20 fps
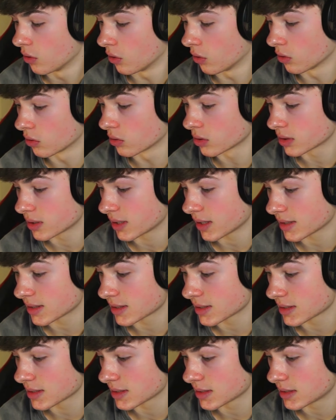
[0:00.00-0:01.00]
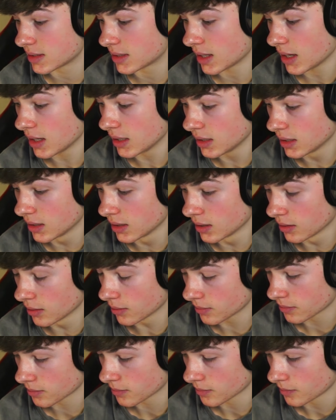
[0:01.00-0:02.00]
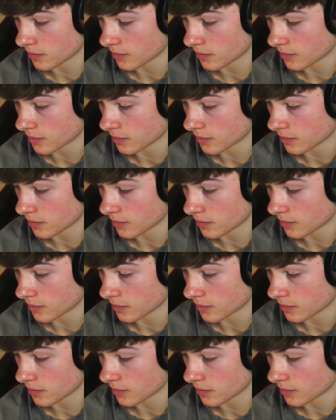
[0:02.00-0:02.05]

Und jetzt den hier